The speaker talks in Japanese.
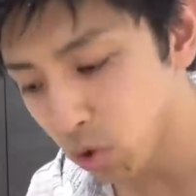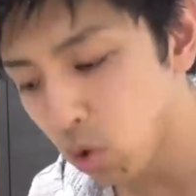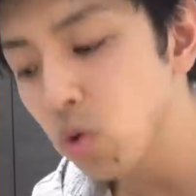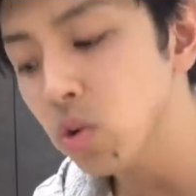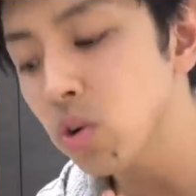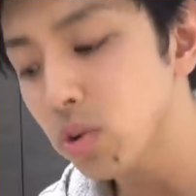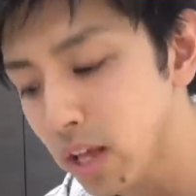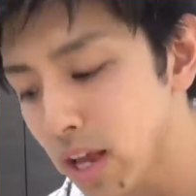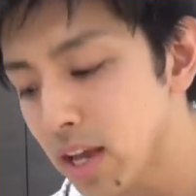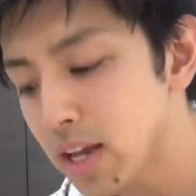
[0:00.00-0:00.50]

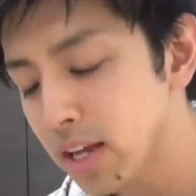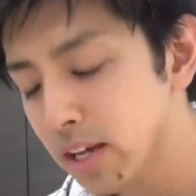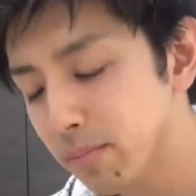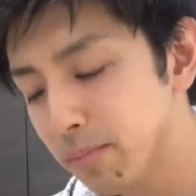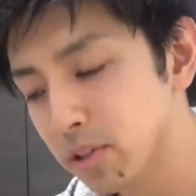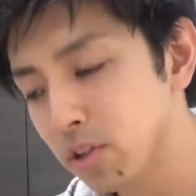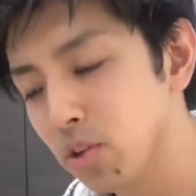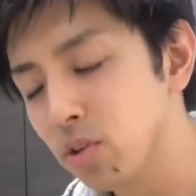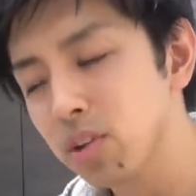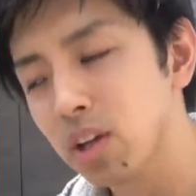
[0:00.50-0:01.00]
今後ね、
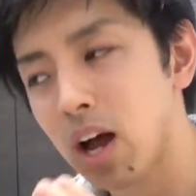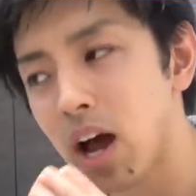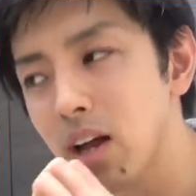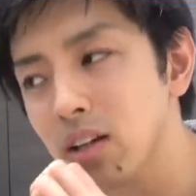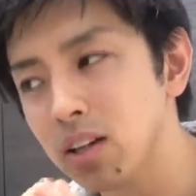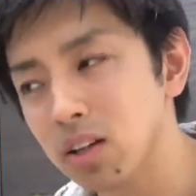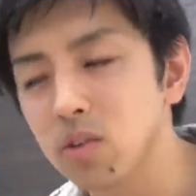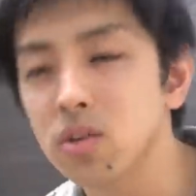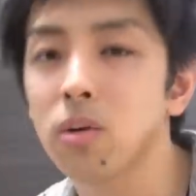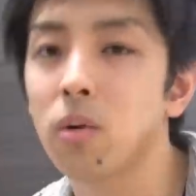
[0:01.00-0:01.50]
まあそういうことがあ
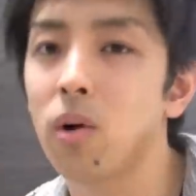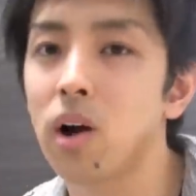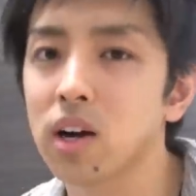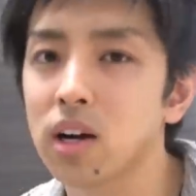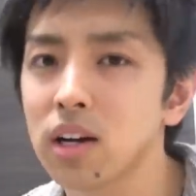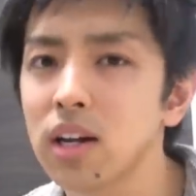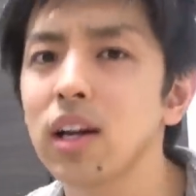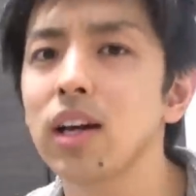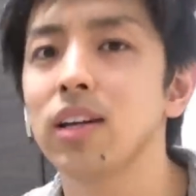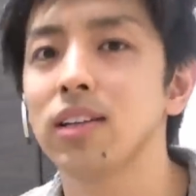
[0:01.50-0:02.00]
るかどうかもわ
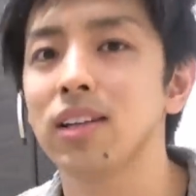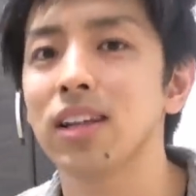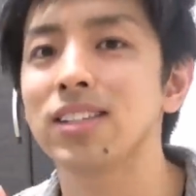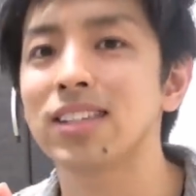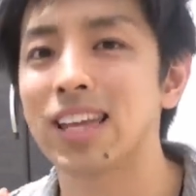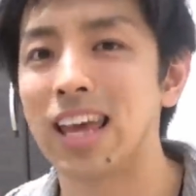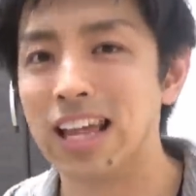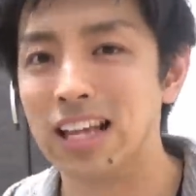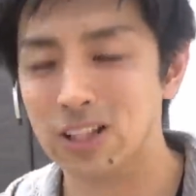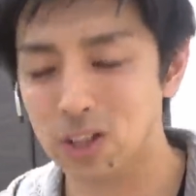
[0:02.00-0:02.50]
からないんで
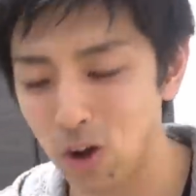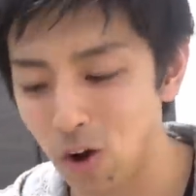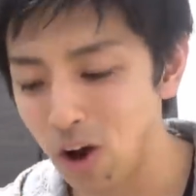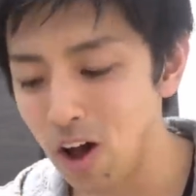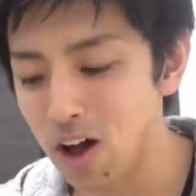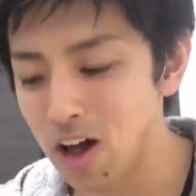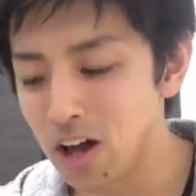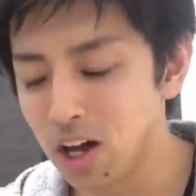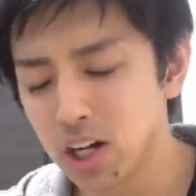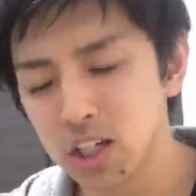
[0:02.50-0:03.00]
すけ
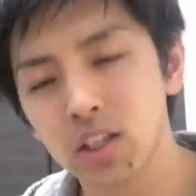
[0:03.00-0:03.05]
ど、